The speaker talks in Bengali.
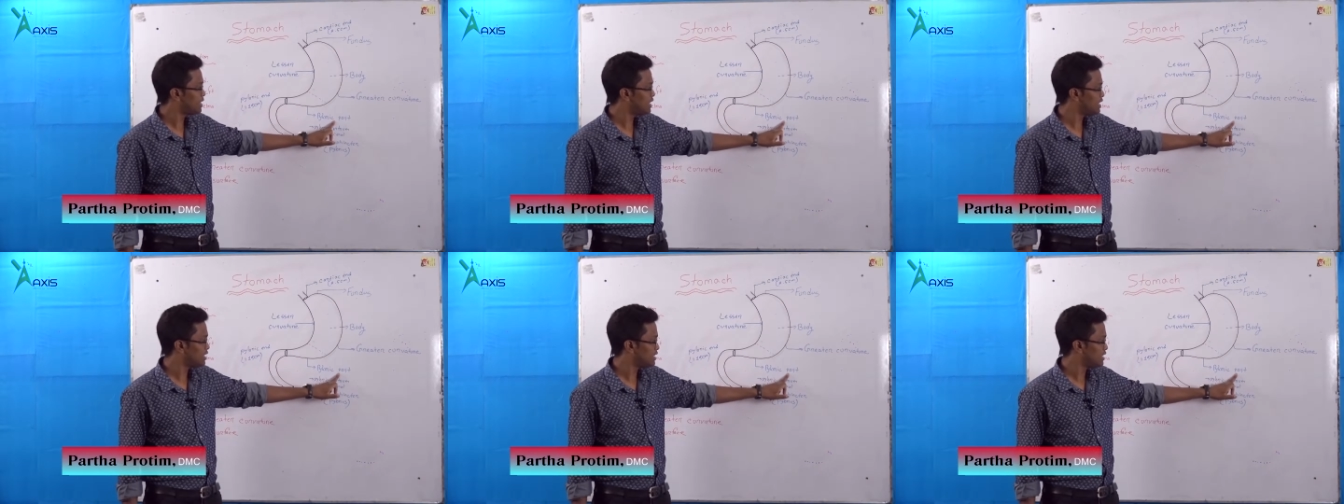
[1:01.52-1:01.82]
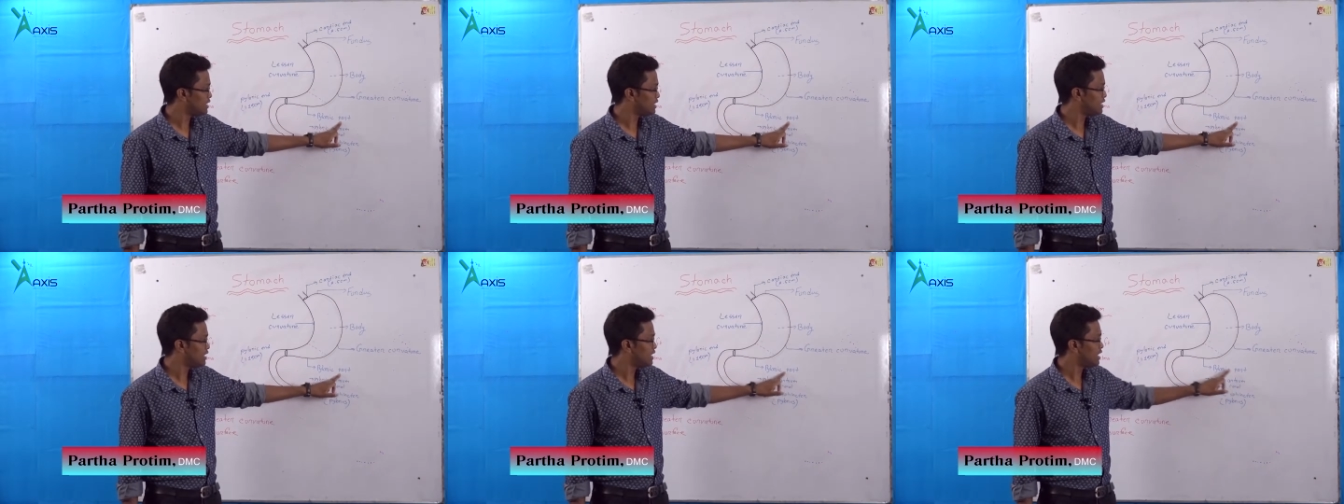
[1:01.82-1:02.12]

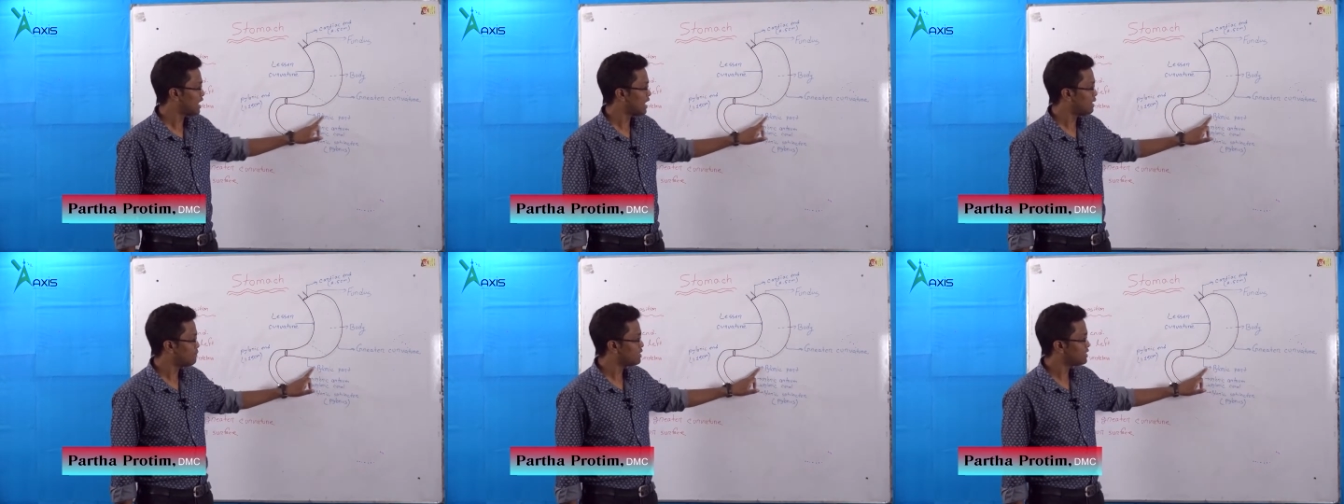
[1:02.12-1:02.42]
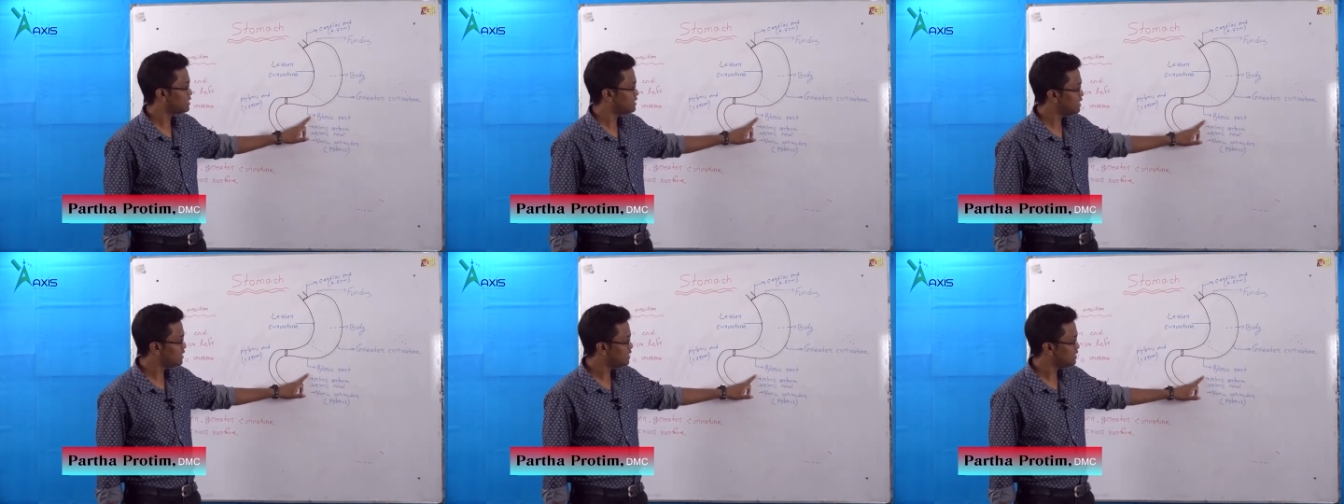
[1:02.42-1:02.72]
পার্টটি
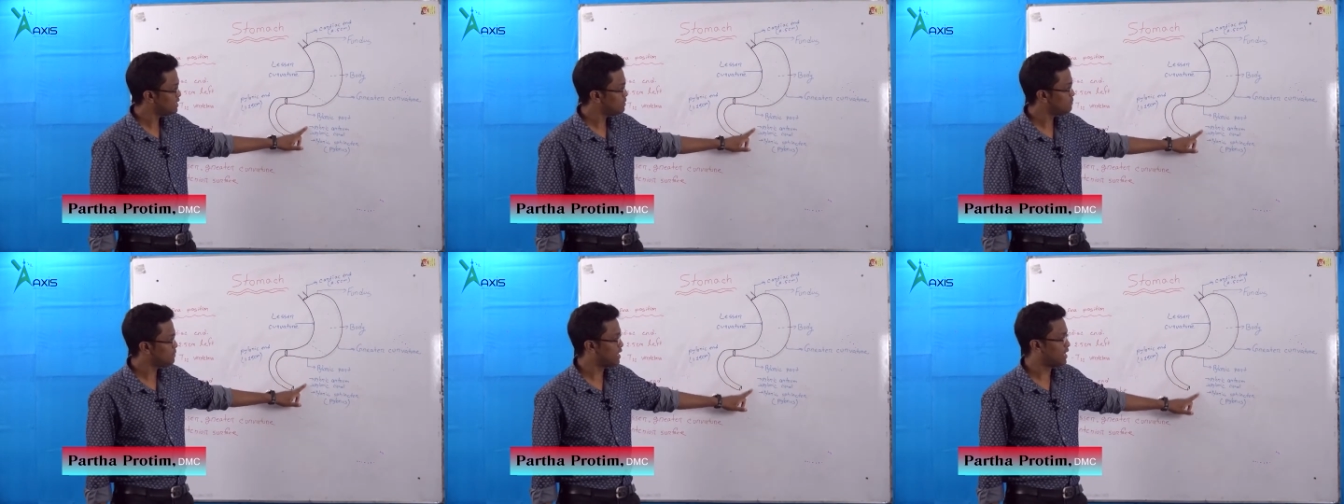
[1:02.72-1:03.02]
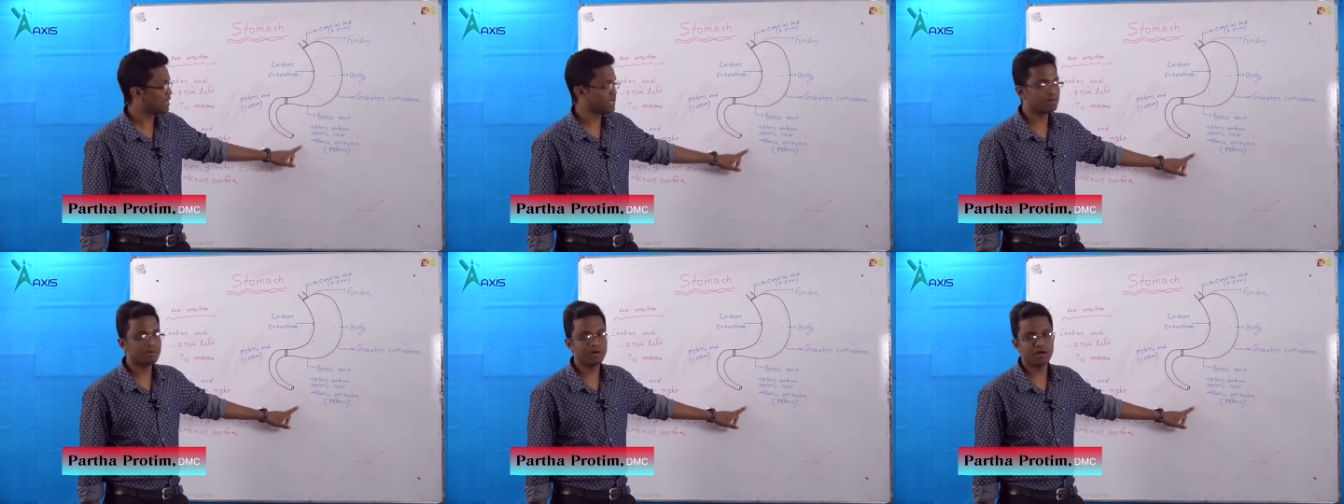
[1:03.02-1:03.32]
আবার তিনটি
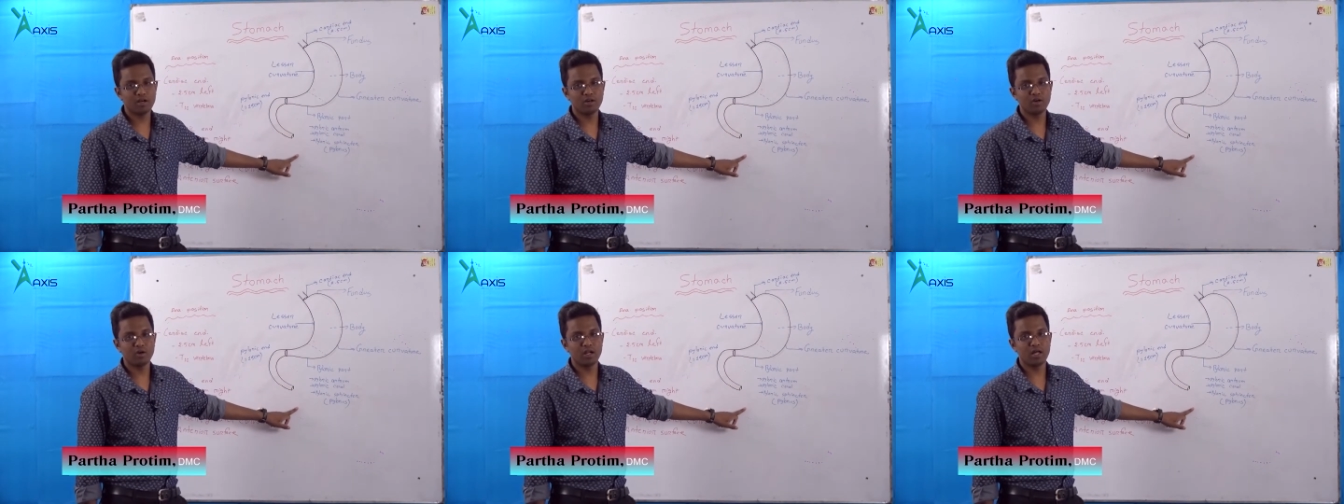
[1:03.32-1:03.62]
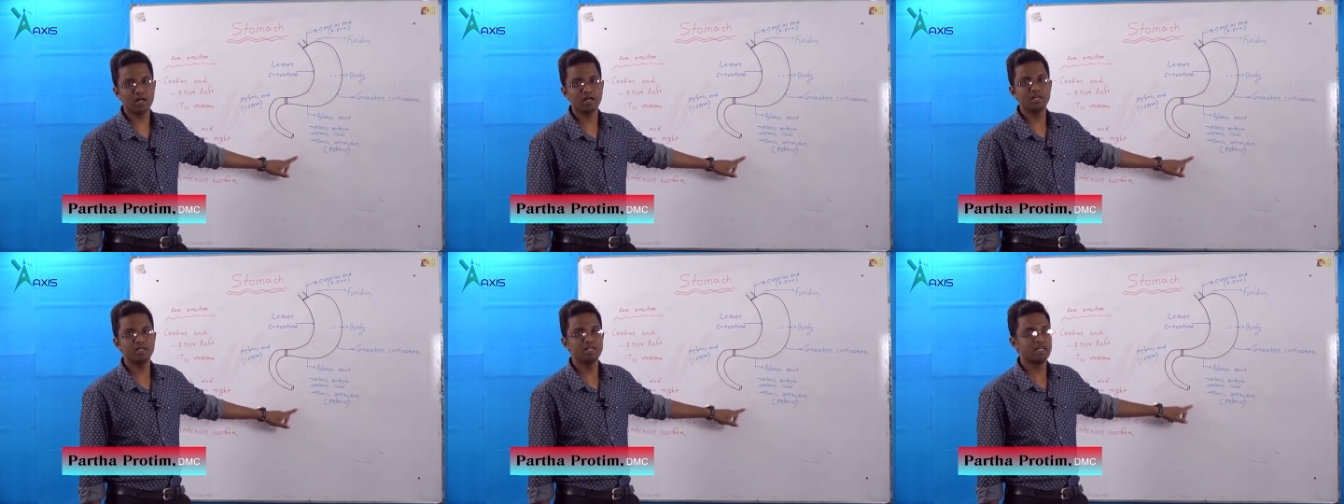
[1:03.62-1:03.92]
ভাগে ভাগ
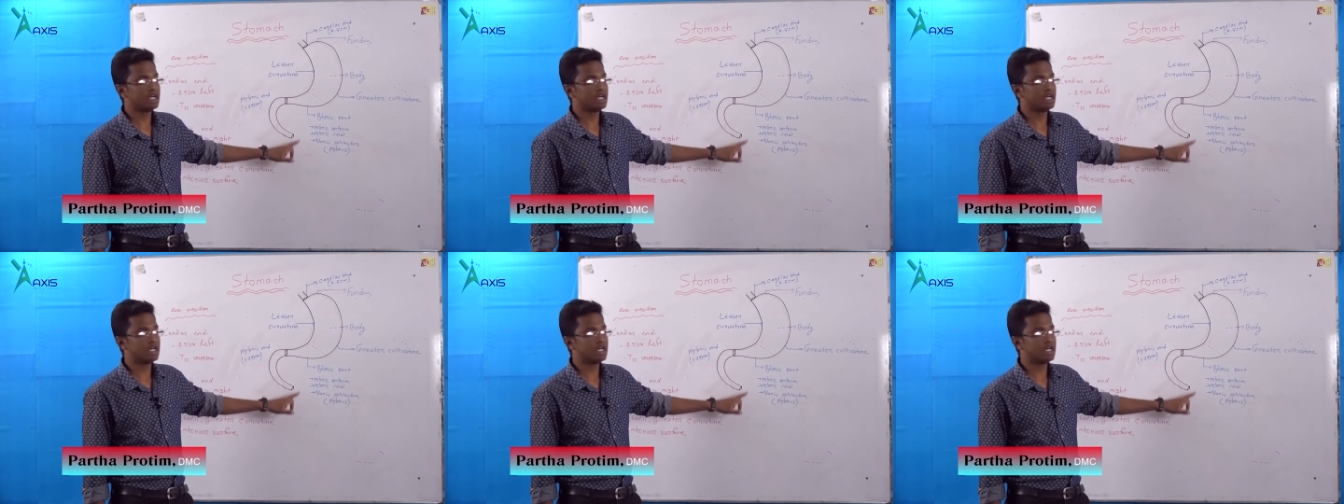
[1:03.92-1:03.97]
করা